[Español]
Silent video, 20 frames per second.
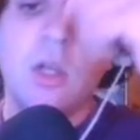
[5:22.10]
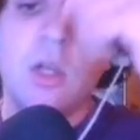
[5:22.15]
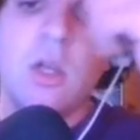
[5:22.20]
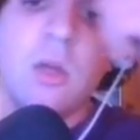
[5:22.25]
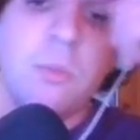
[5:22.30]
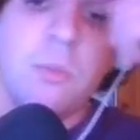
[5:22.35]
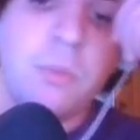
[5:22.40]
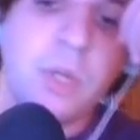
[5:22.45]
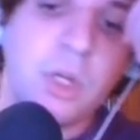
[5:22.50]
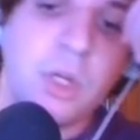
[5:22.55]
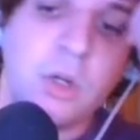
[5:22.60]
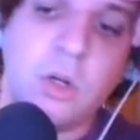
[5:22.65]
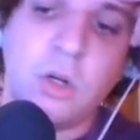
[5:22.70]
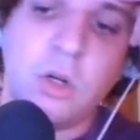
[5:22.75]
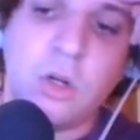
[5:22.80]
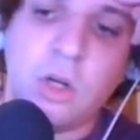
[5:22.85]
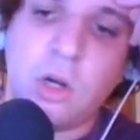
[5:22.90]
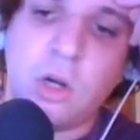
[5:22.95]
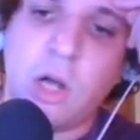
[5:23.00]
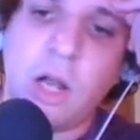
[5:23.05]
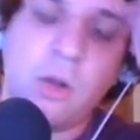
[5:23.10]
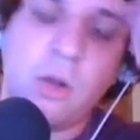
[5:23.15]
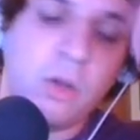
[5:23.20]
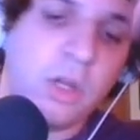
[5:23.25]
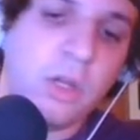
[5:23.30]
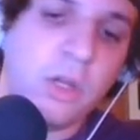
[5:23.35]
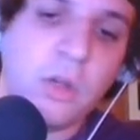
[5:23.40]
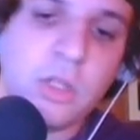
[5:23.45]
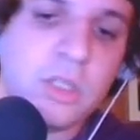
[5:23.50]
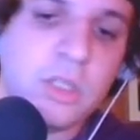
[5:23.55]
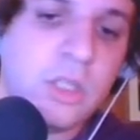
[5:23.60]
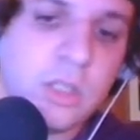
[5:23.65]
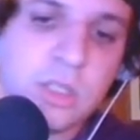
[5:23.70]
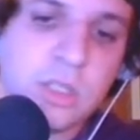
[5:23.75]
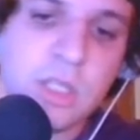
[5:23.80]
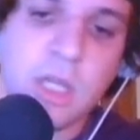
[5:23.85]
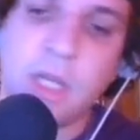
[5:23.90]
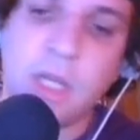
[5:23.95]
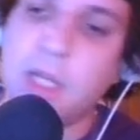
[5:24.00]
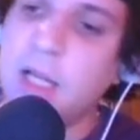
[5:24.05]
Pero a lo que quiero decir,
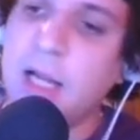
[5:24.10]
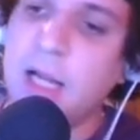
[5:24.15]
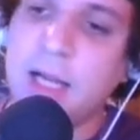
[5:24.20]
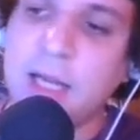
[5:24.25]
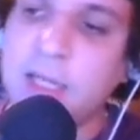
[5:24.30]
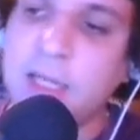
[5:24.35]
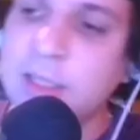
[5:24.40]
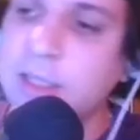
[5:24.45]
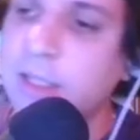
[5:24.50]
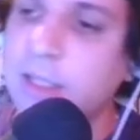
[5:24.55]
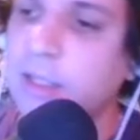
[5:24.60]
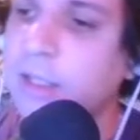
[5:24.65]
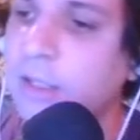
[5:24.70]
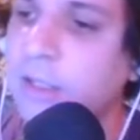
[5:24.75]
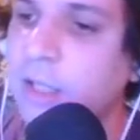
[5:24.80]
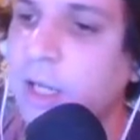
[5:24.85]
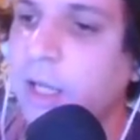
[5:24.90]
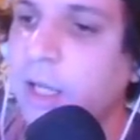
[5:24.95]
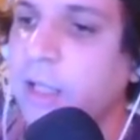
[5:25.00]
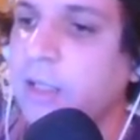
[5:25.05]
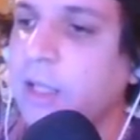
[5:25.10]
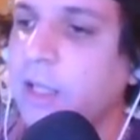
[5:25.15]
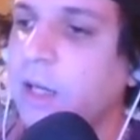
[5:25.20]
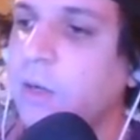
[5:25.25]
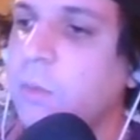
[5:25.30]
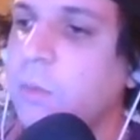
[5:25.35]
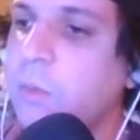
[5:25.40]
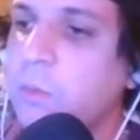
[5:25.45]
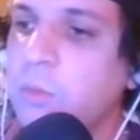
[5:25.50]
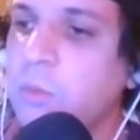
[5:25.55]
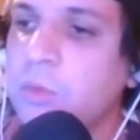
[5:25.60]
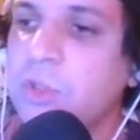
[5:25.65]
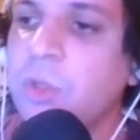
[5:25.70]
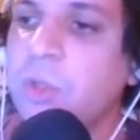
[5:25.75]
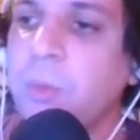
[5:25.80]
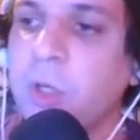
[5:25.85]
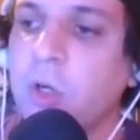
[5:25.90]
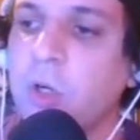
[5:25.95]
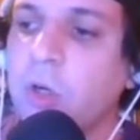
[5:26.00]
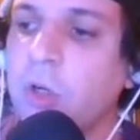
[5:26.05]
sí, es que las cárceles tendrían que estar como mucho
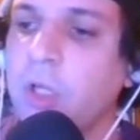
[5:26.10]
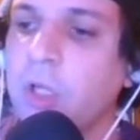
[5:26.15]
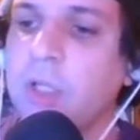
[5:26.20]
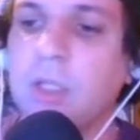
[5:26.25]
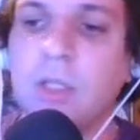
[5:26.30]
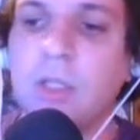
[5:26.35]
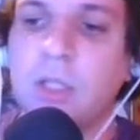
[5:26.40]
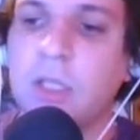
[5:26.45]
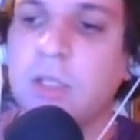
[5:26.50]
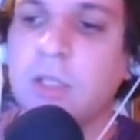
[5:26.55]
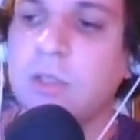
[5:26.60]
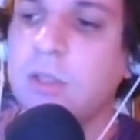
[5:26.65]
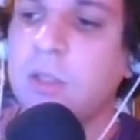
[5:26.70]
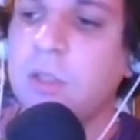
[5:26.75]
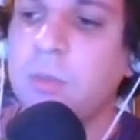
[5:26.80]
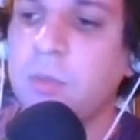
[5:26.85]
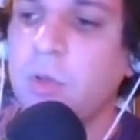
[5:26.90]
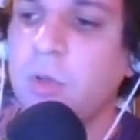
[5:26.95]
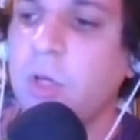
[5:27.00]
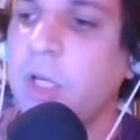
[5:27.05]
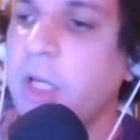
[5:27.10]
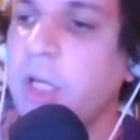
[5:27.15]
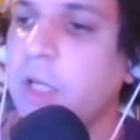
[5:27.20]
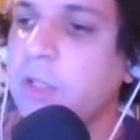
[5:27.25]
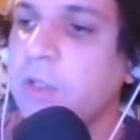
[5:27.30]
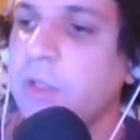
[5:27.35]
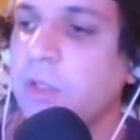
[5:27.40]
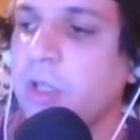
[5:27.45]
mejor, ¿entendés? Tipo, en el hecho de